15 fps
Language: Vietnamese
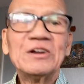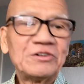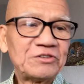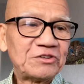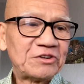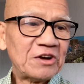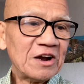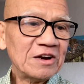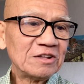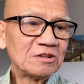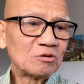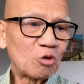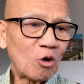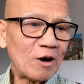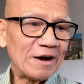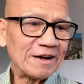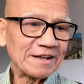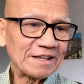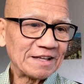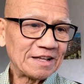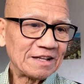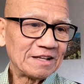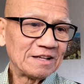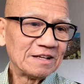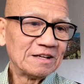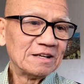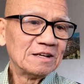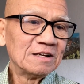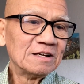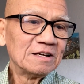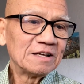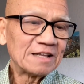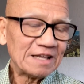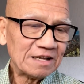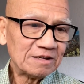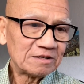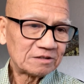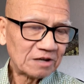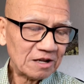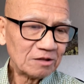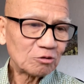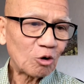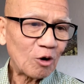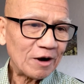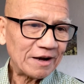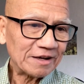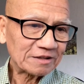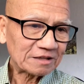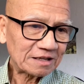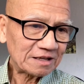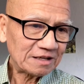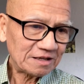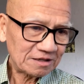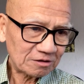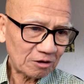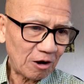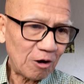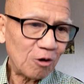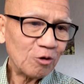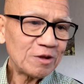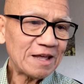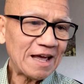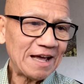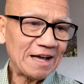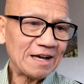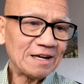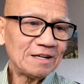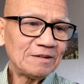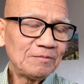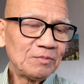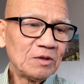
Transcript: trên tòa trên tòa tổ giảng